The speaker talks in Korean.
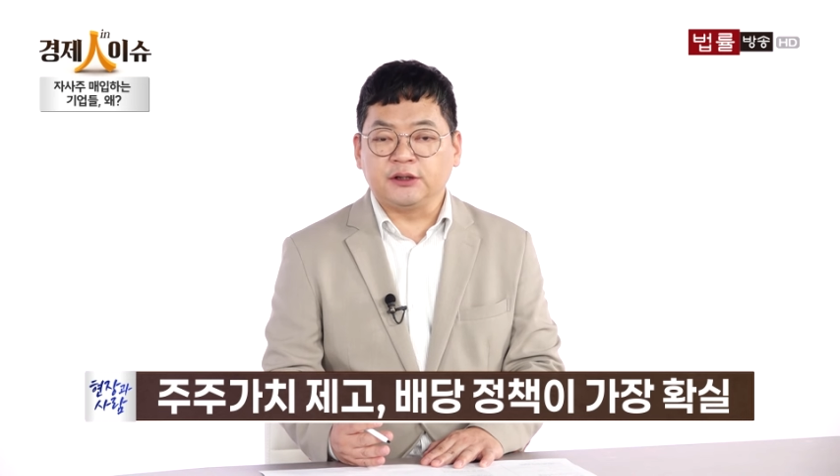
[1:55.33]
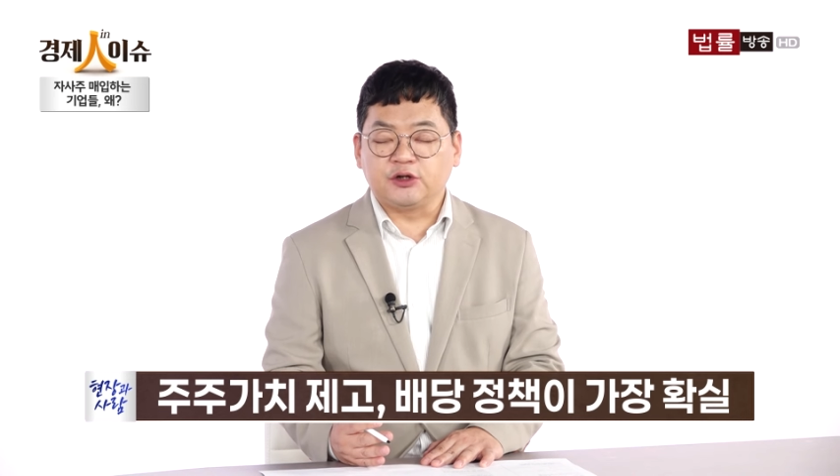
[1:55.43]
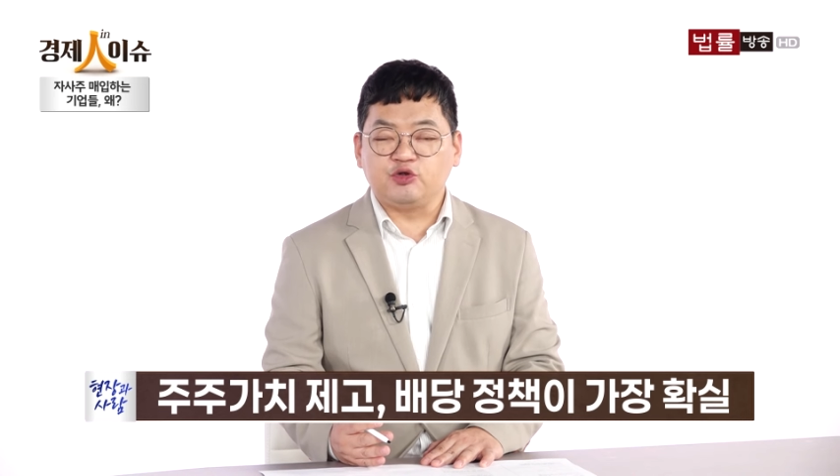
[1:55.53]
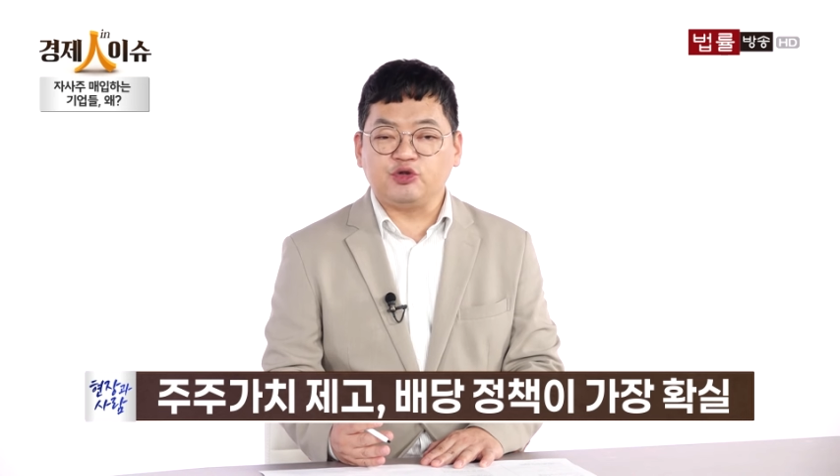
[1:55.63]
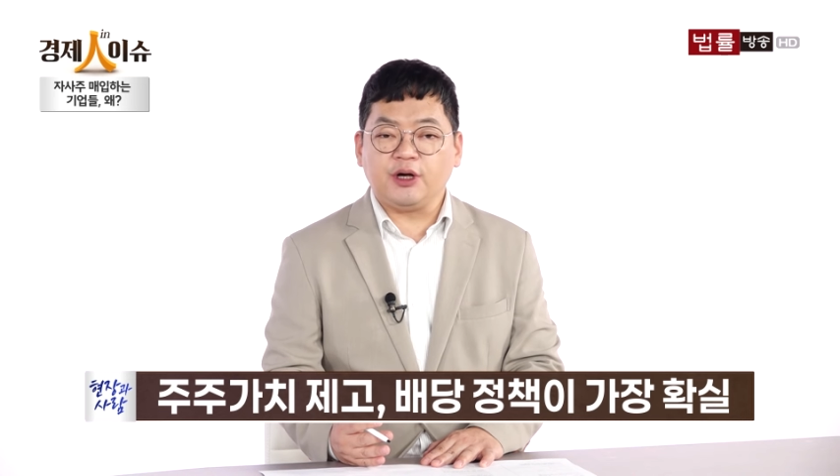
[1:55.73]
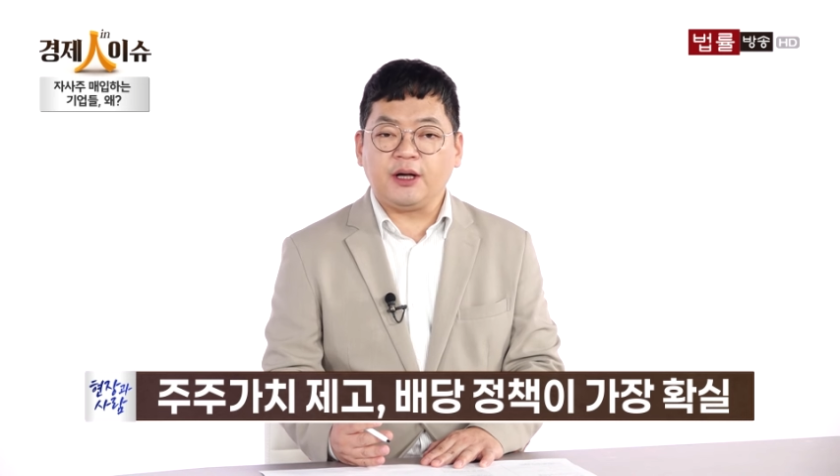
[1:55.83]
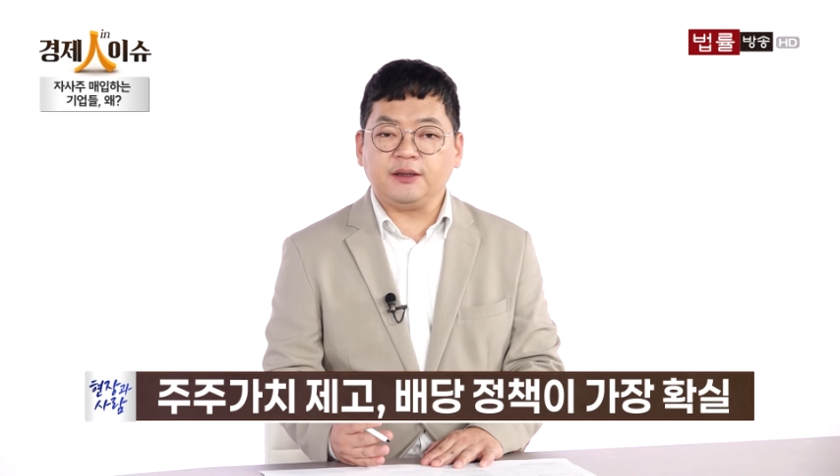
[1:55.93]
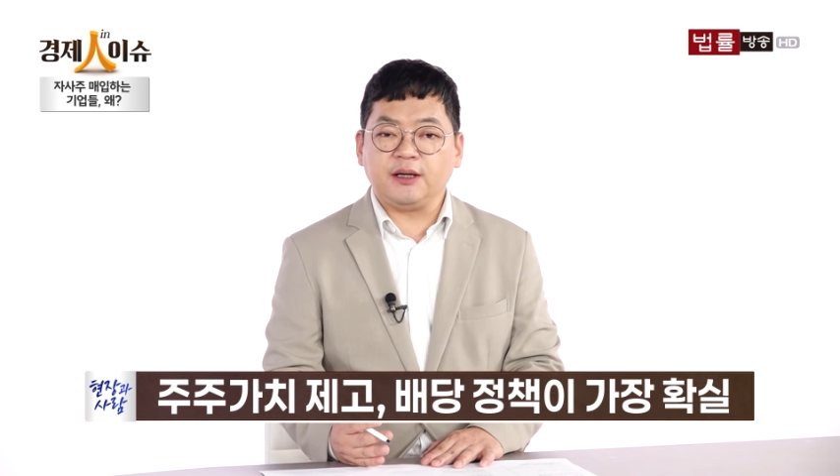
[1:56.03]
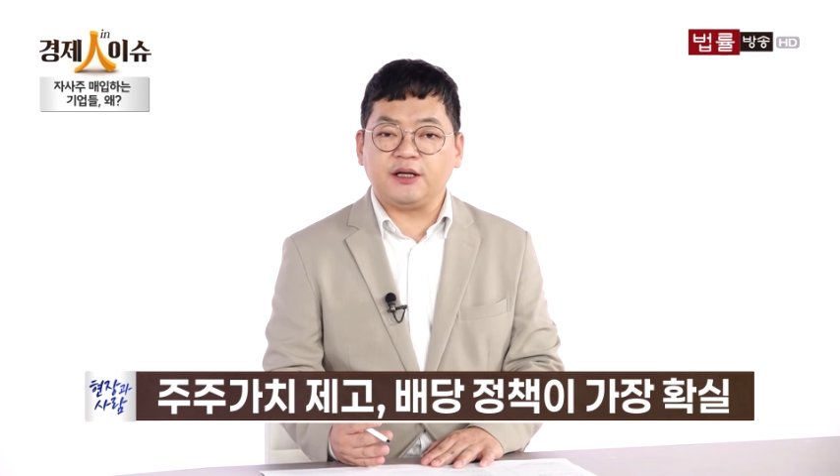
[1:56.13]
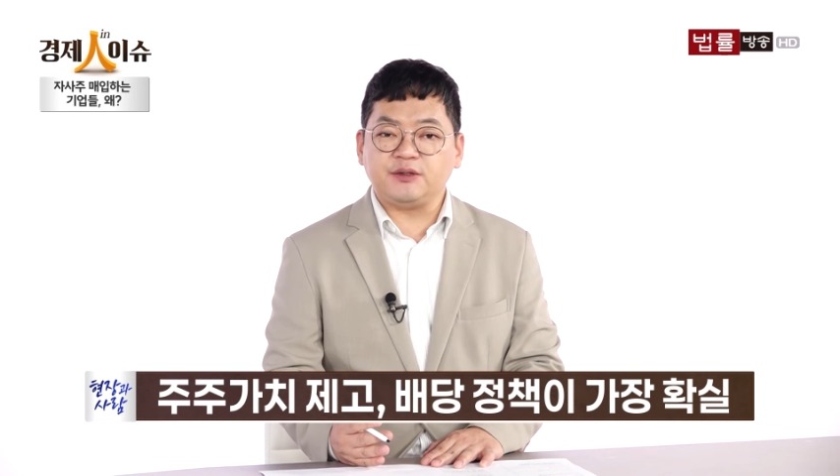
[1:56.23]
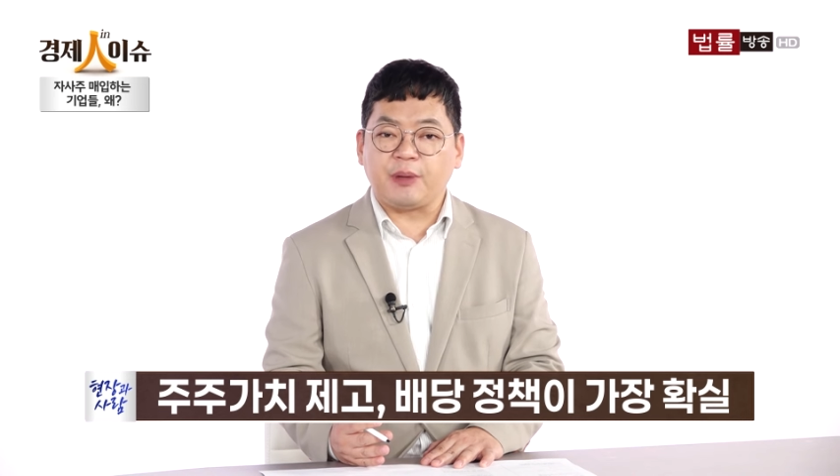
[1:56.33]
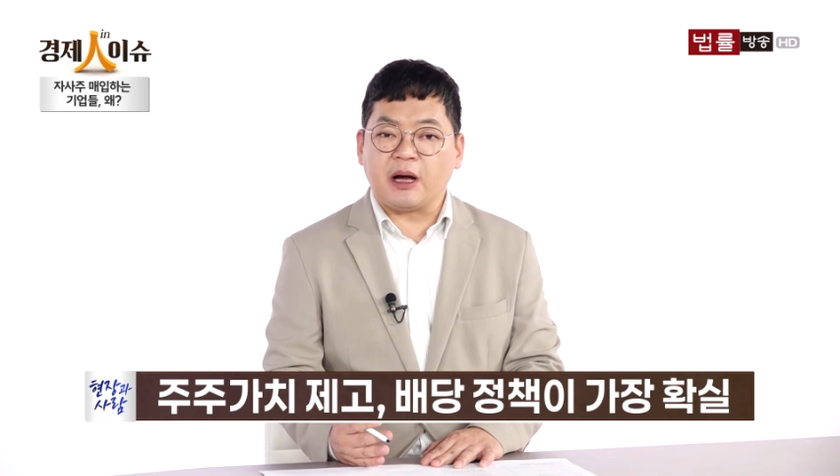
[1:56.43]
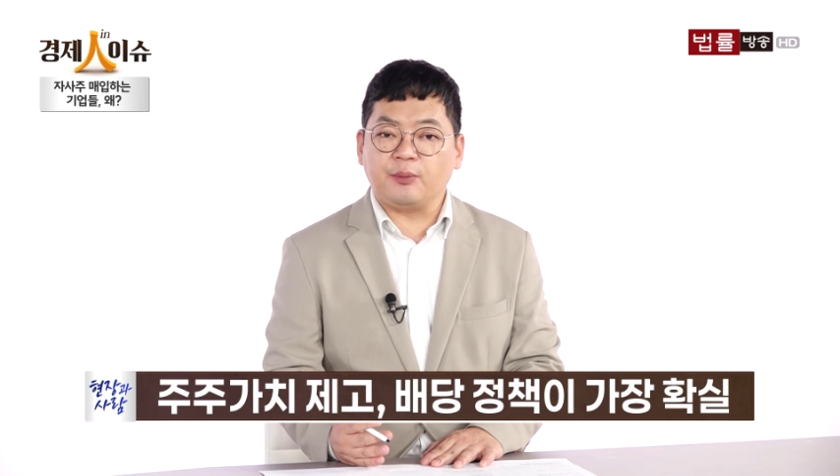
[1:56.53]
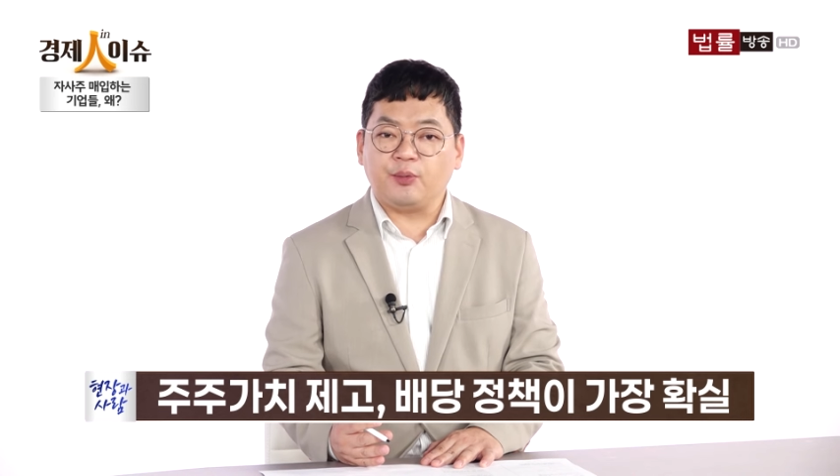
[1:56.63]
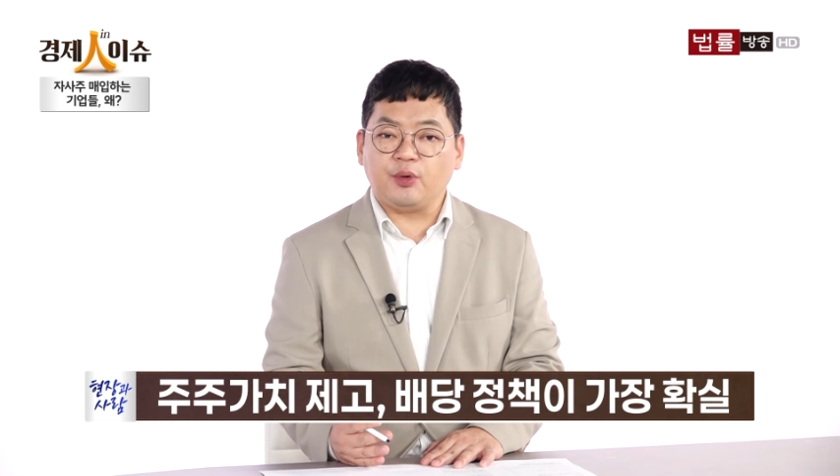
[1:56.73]
그 중에 한 가지
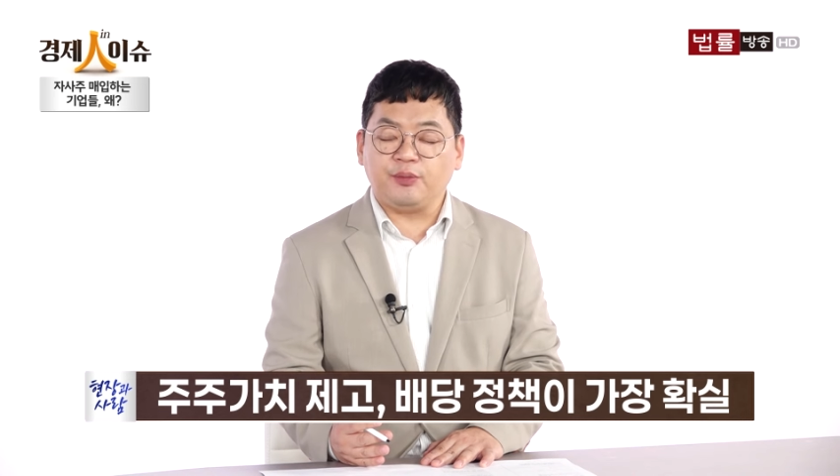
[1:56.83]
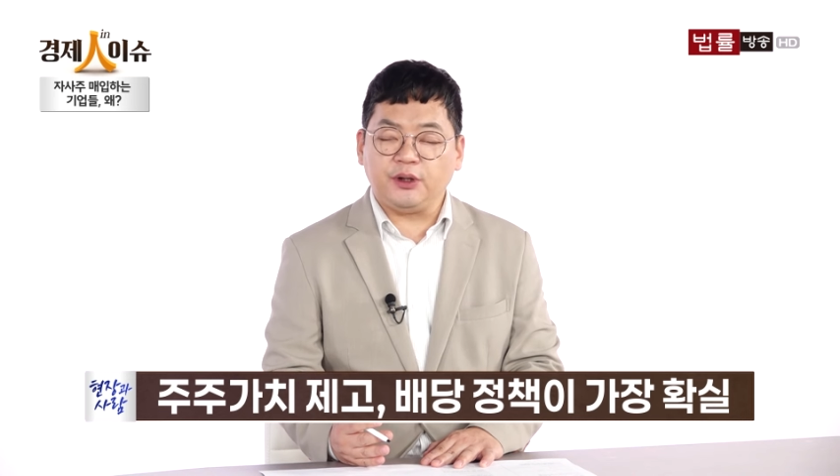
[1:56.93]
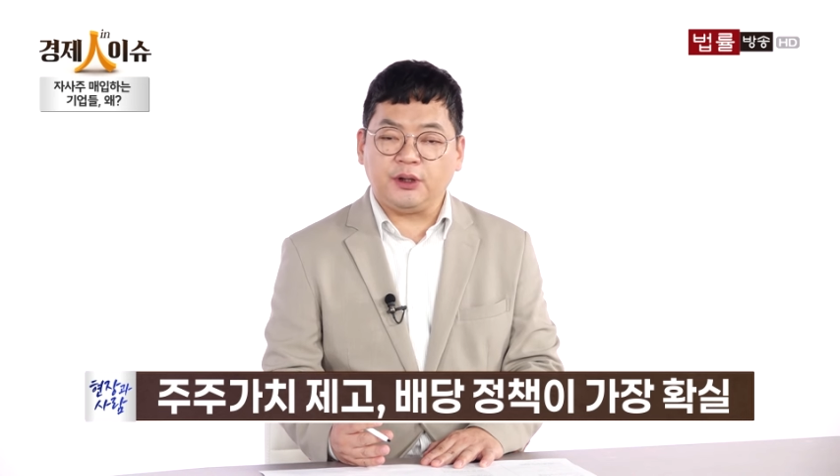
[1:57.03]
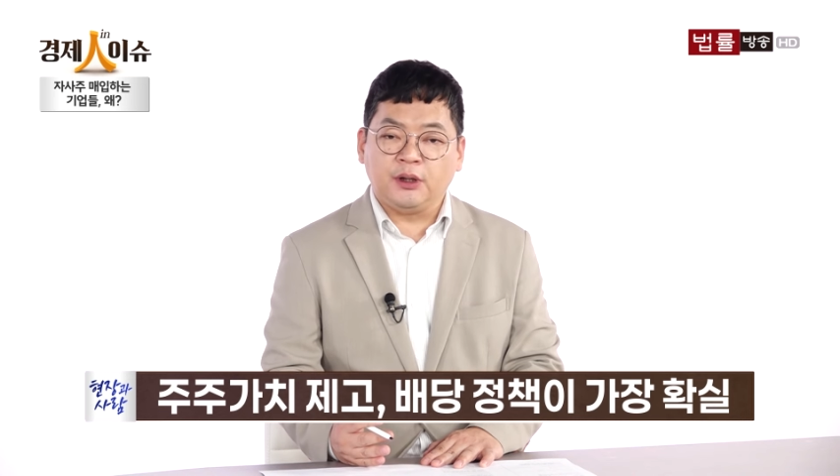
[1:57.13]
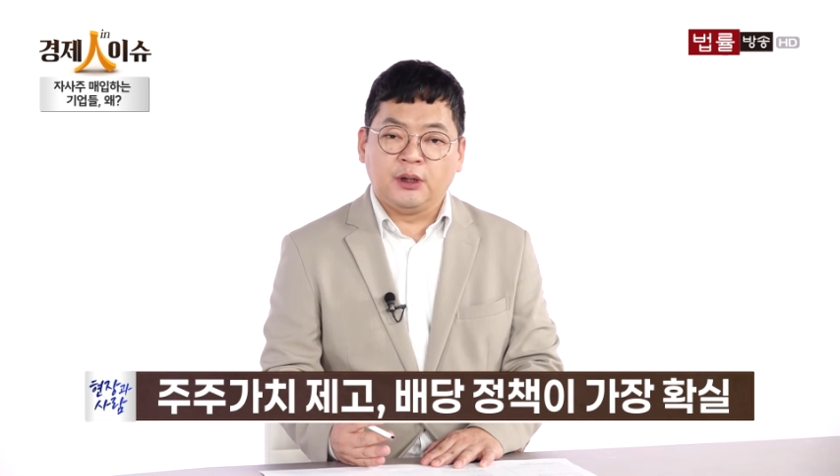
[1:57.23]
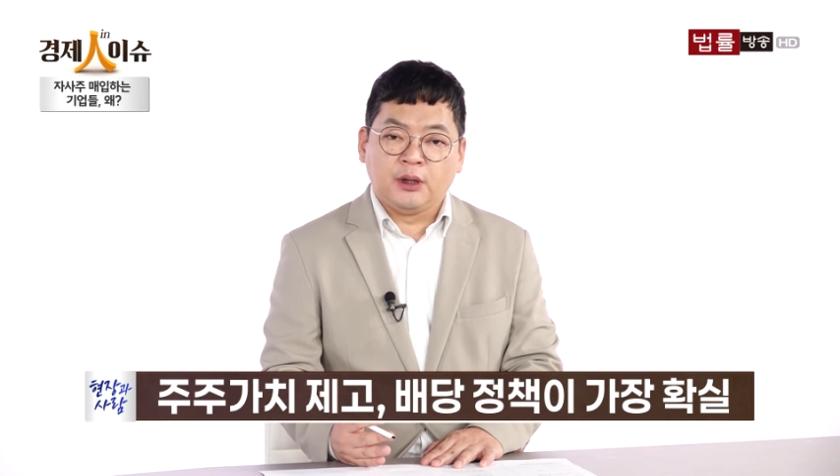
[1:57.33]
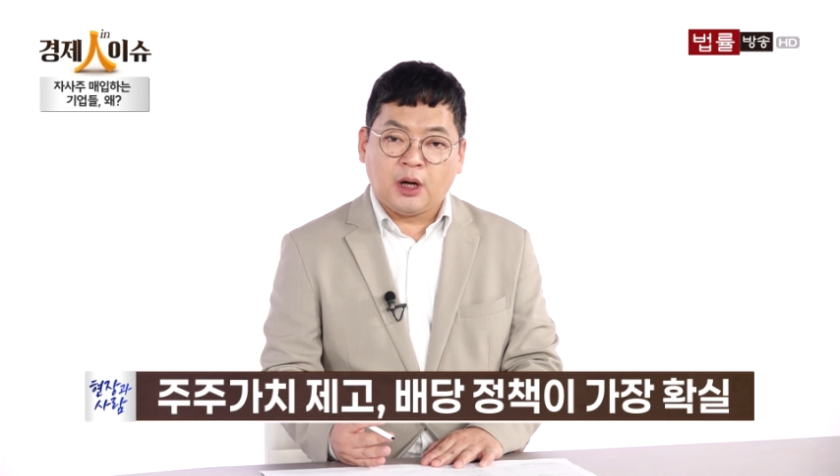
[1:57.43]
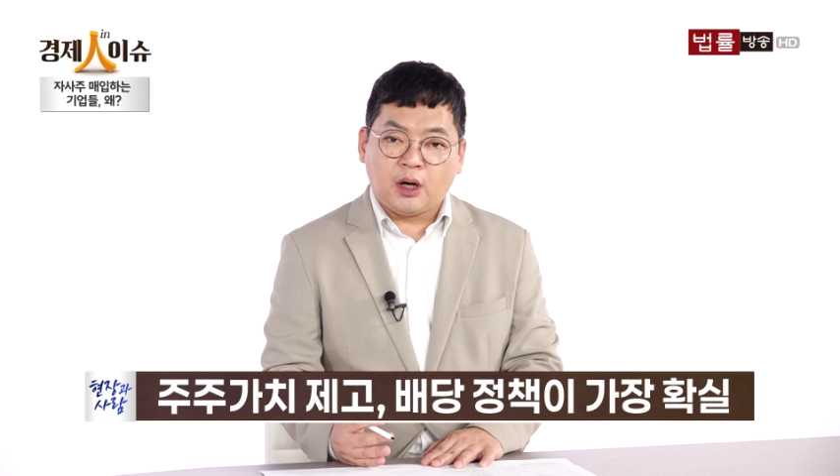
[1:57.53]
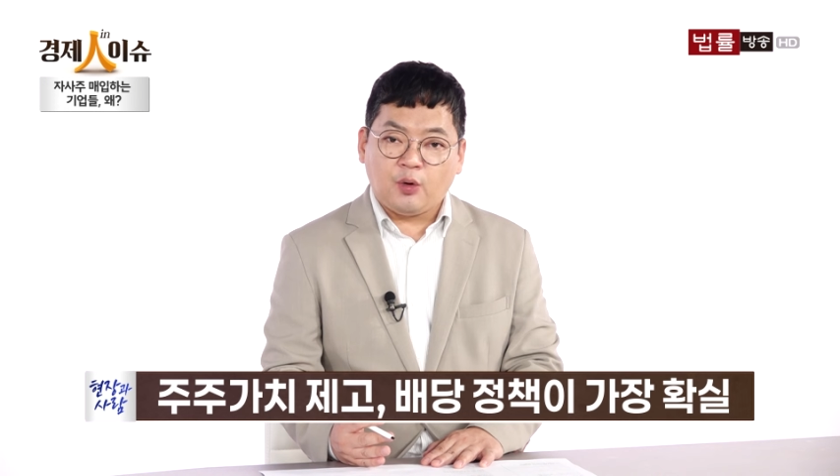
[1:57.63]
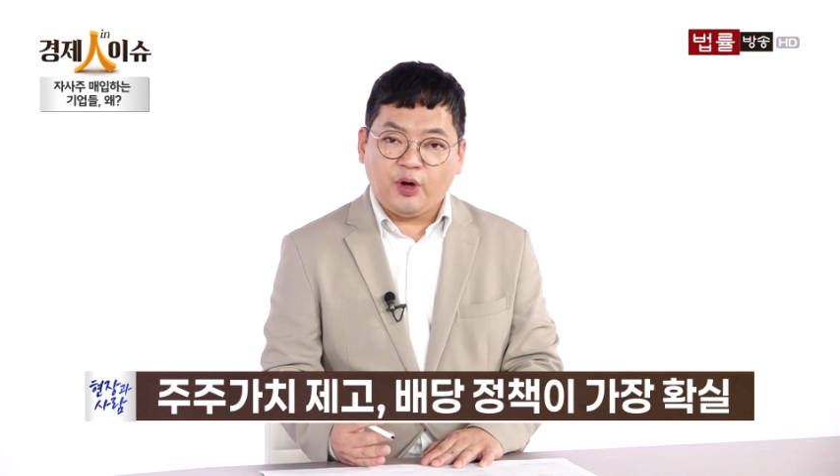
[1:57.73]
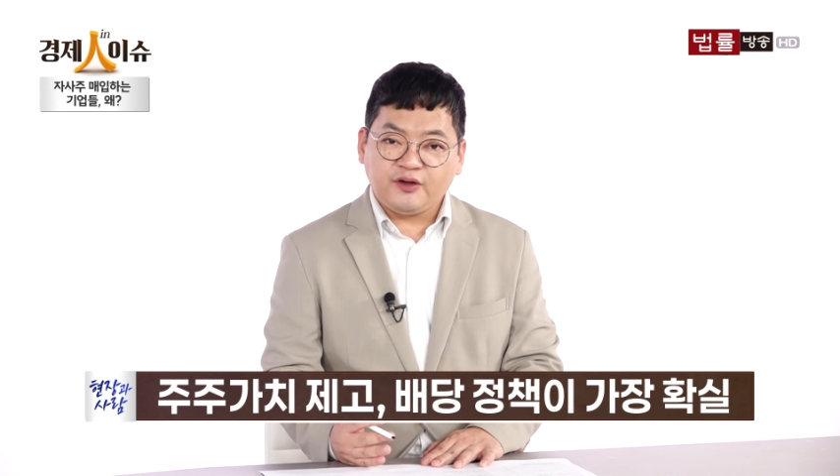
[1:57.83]
방법이 어,